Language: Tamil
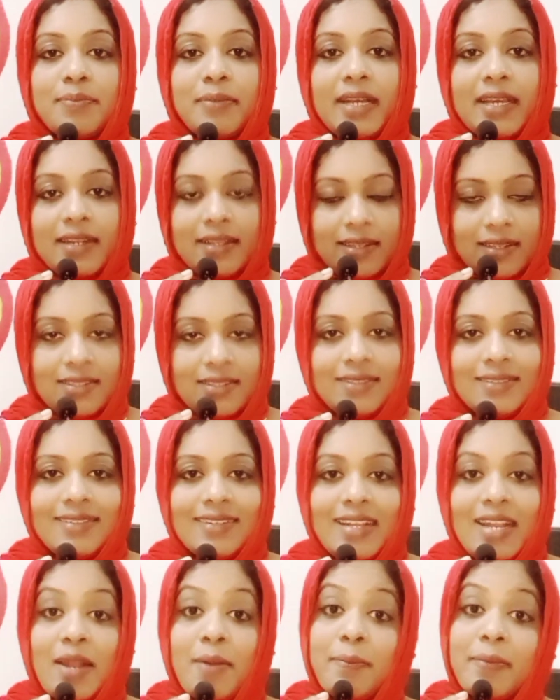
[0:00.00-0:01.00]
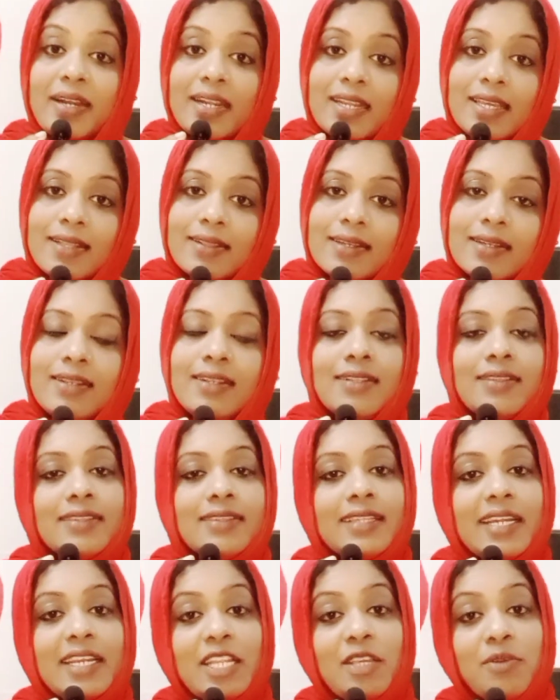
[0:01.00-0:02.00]
பாருங்கள் மனிதன்
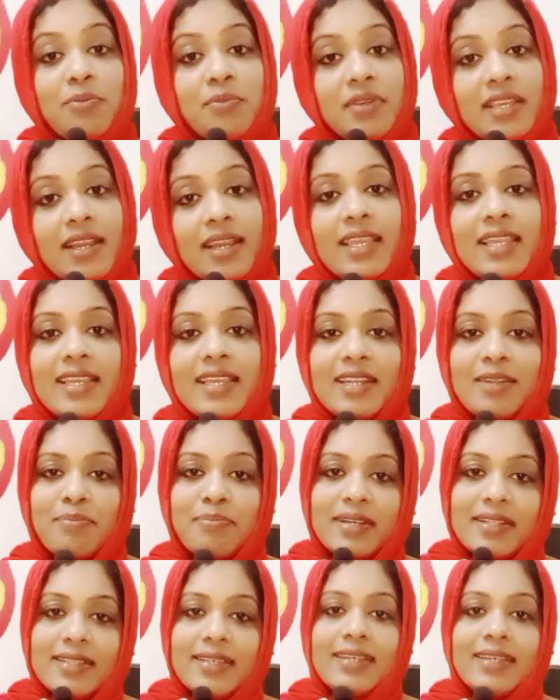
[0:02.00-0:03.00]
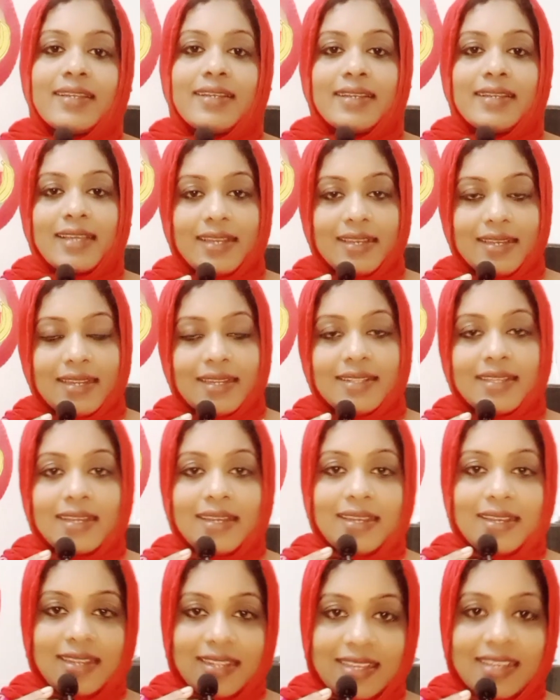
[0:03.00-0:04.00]
தனிமையாய் இருப்பது
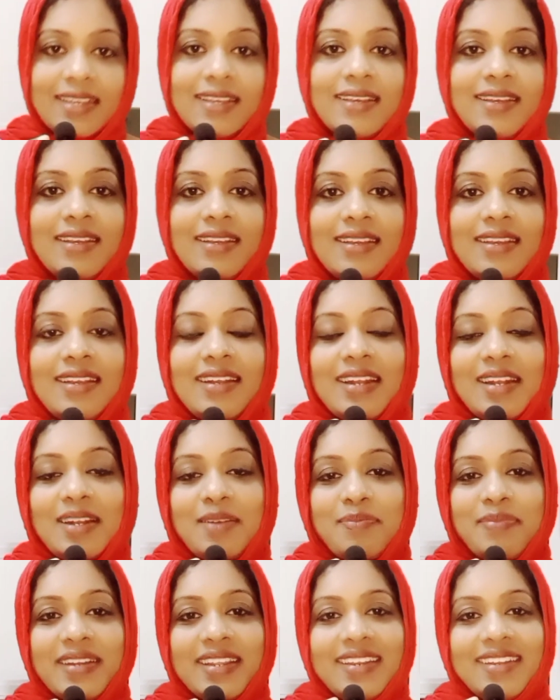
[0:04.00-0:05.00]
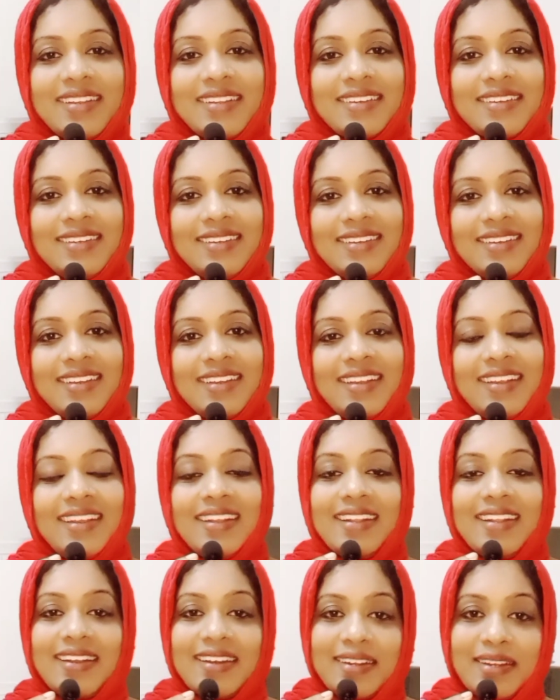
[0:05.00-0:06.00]
நல்லதல்ல அப்படின்னு
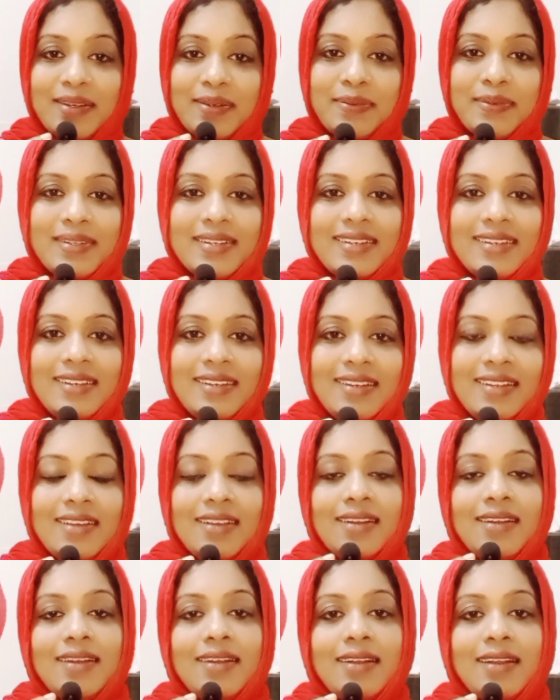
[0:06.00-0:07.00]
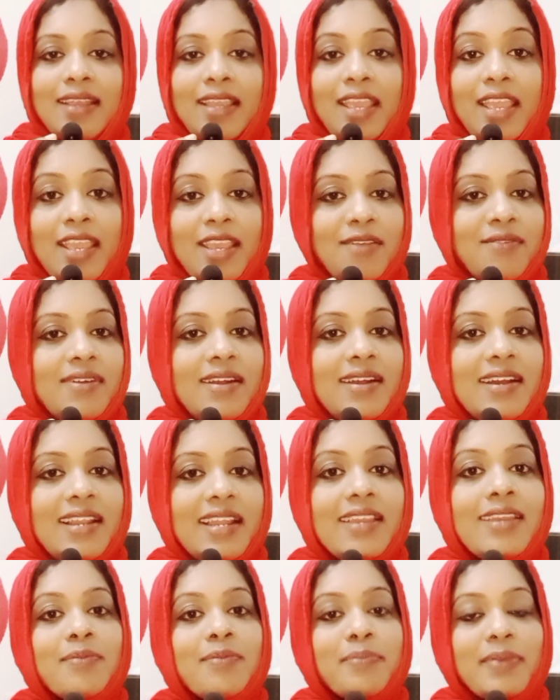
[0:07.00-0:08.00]
கடவுள்
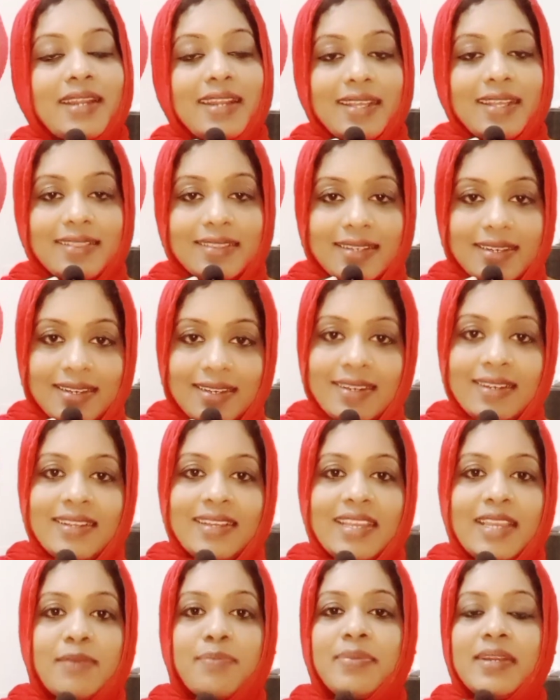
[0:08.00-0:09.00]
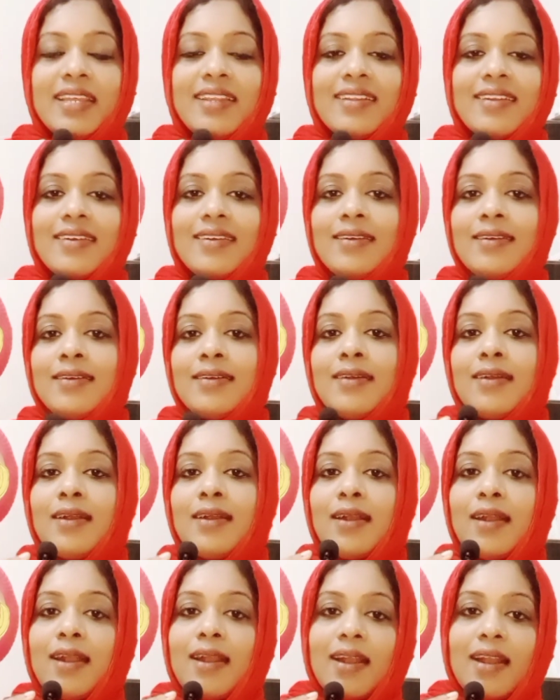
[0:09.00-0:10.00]
ஏவாளை படைத்தார் எப்படின்னா
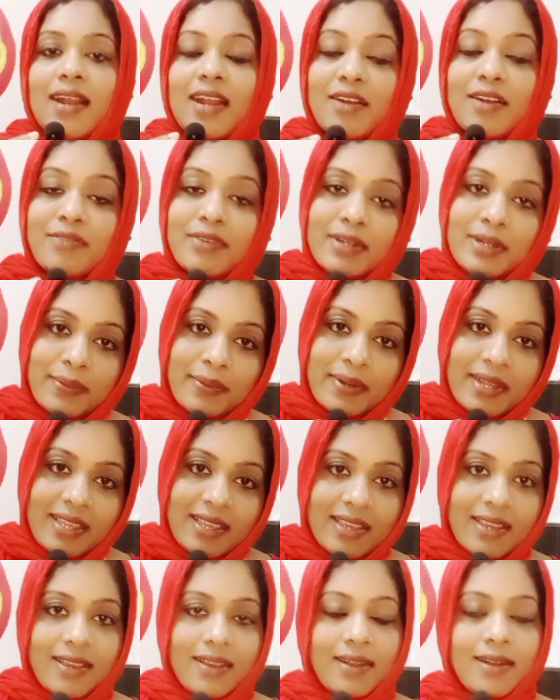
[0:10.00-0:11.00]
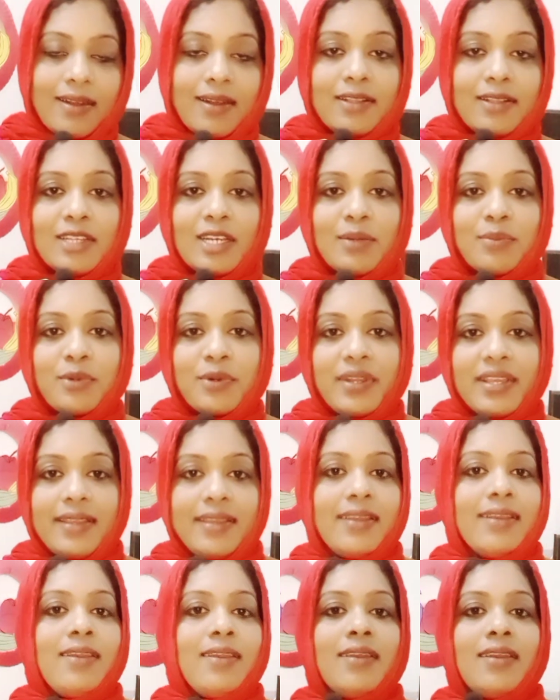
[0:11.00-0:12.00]
அவனுடைய
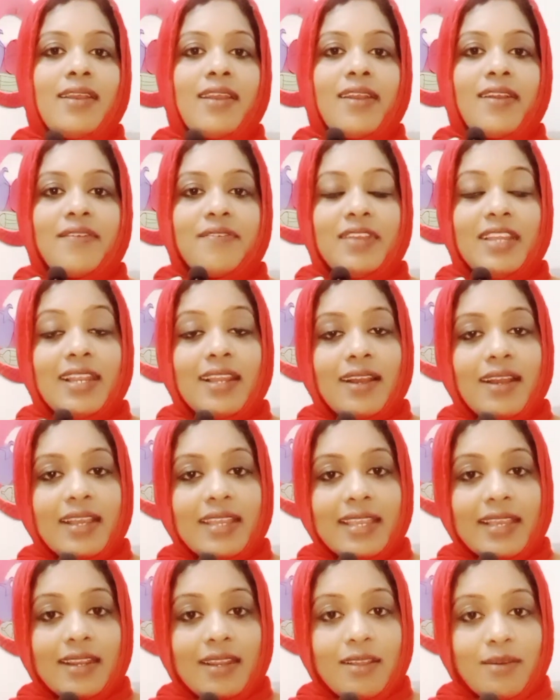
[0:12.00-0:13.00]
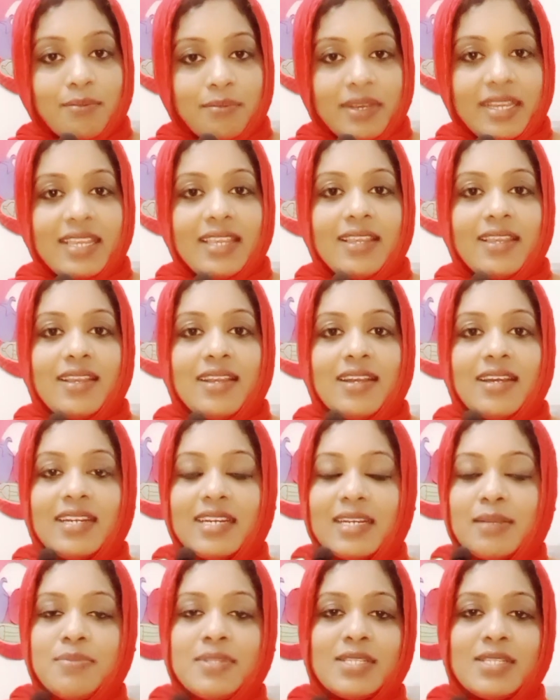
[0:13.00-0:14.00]
ஆதாமுடைய விழா எலும்பை
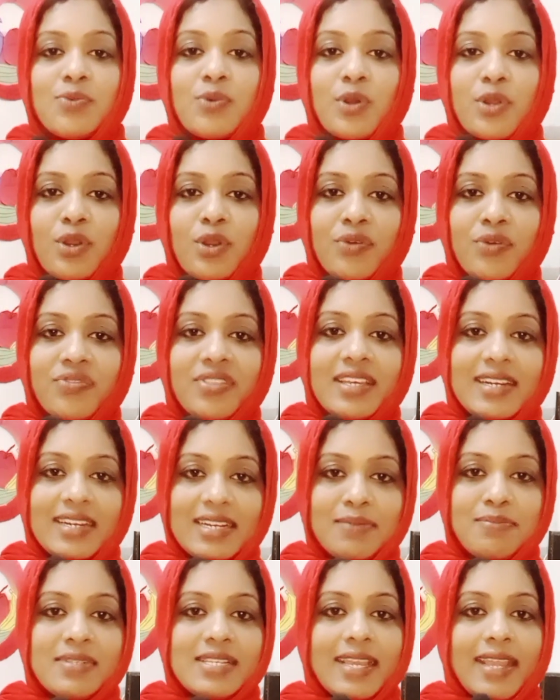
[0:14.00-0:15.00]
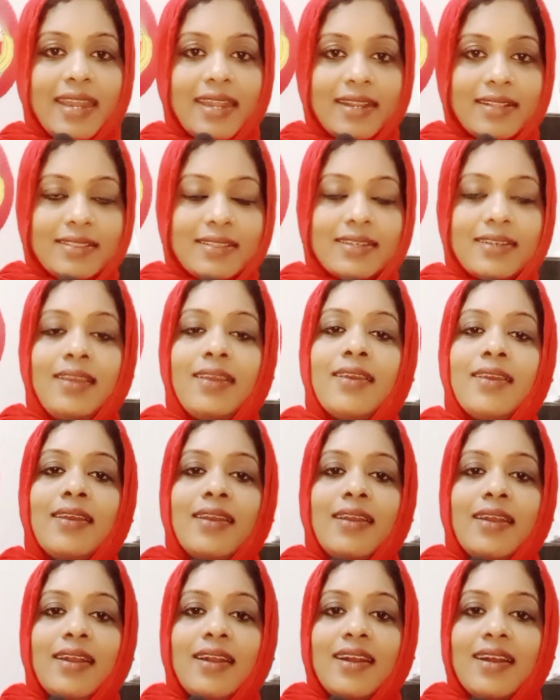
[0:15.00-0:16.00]
ரிப்ஸ் ஒன் ஆஃப் த ரிப்ஸ் எடுத்து
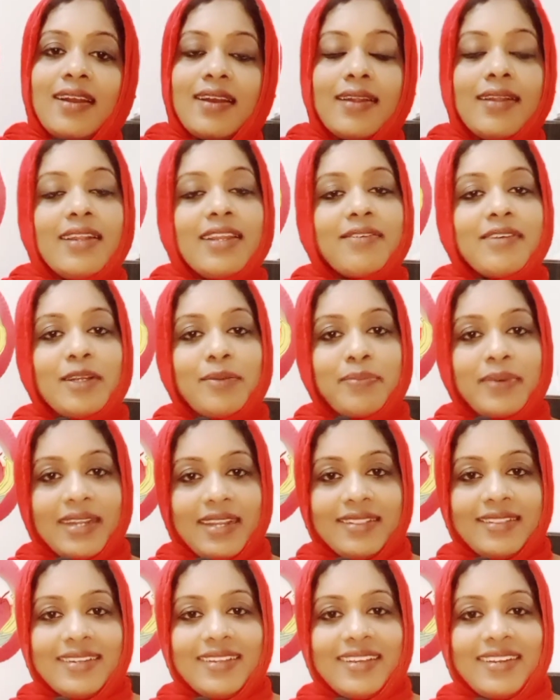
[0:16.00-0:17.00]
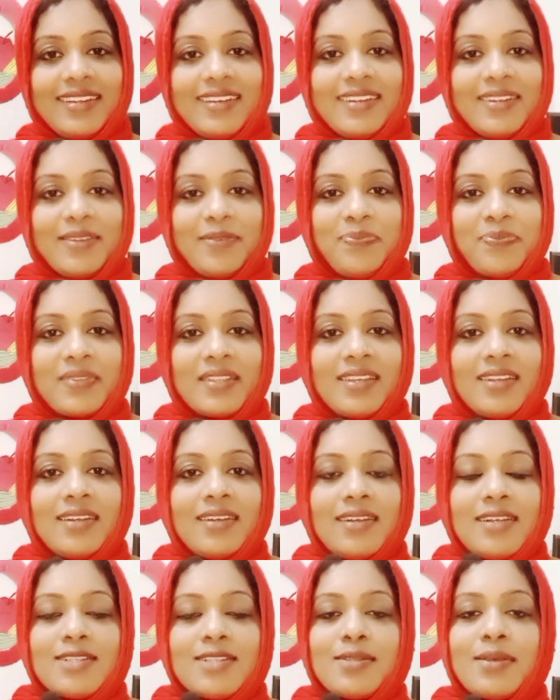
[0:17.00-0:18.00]
ஆண்டவர் படைத்திருக்கிறார்
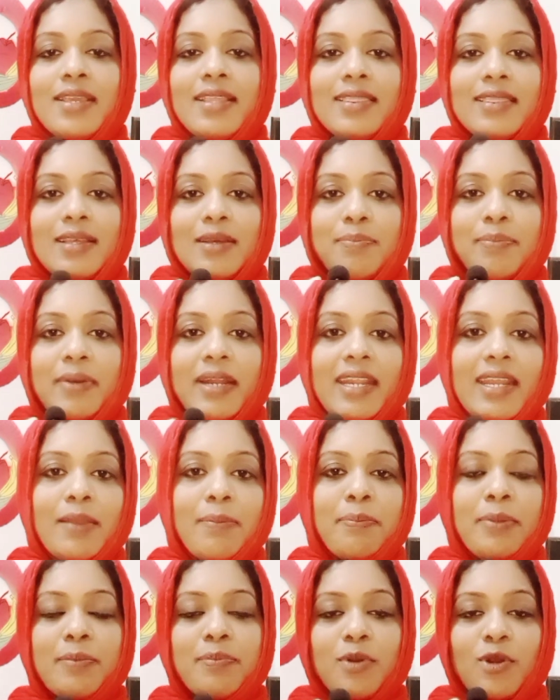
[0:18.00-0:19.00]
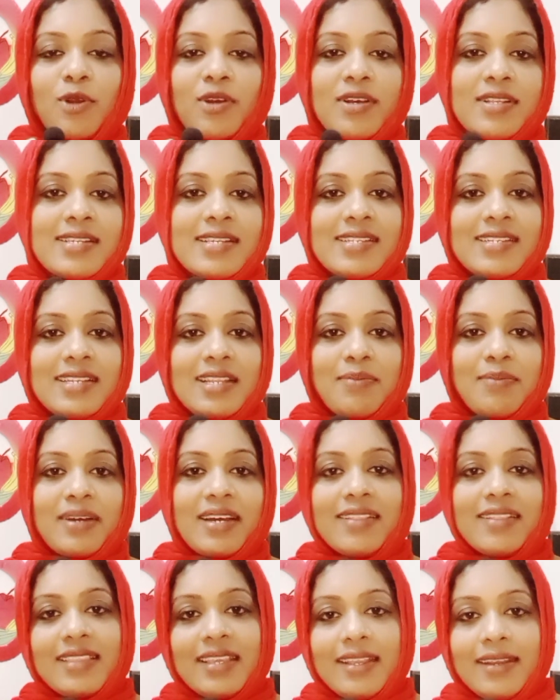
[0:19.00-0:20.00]
ஸோ இந்த படைப்பு ப்ராசஸில்
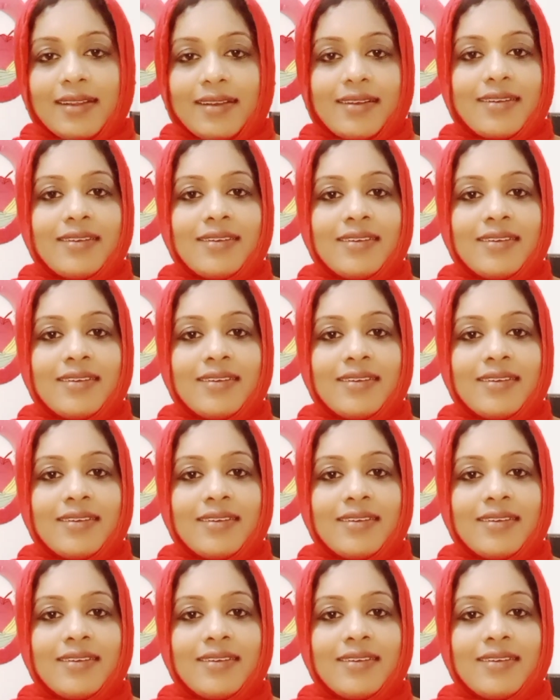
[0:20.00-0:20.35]
பார்த்தீங்கன்னா